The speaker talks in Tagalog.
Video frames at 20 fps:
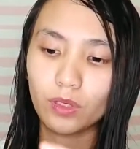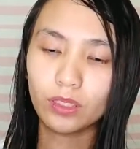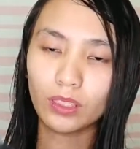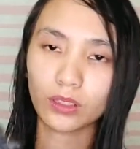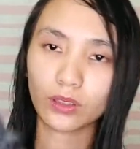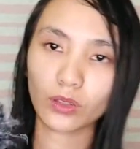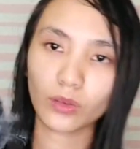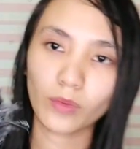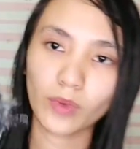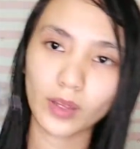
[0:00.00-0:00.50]

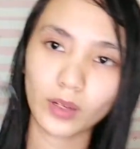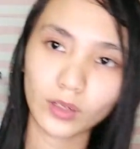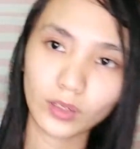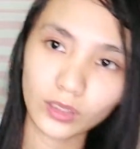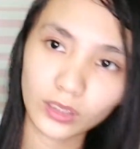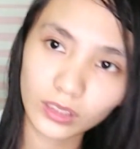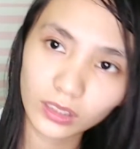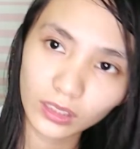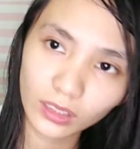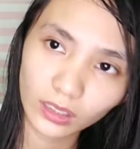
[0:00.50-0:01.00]
Tapos ito
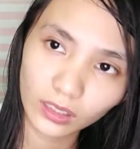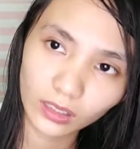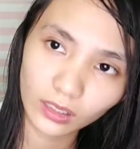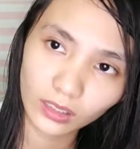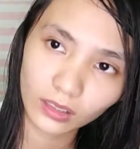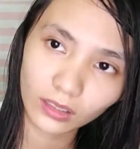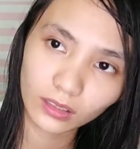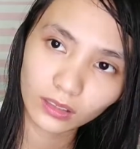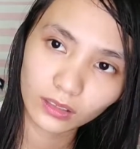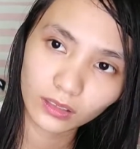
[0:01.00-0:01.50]
meron siyang,
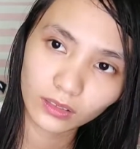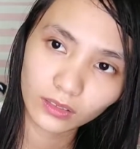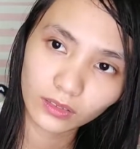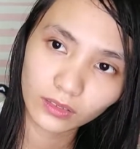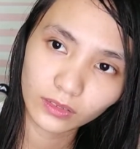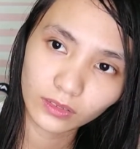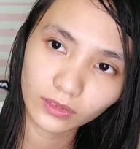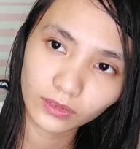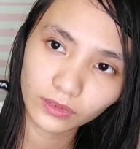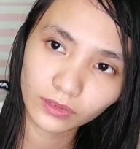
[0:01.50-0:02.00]

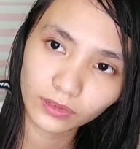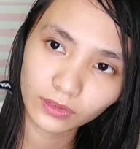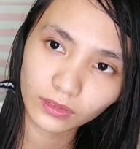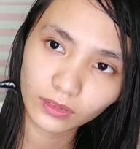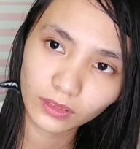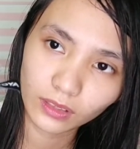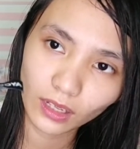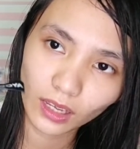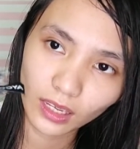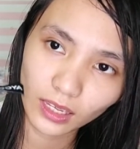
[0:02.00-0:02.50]

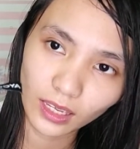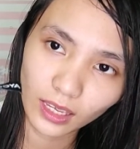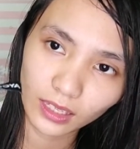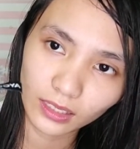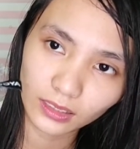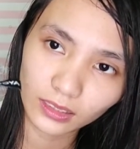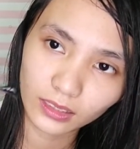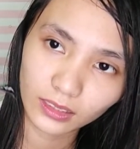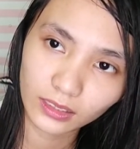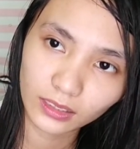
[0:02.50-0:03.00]

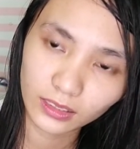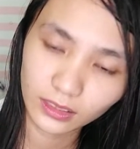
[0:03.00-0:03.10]
ayan.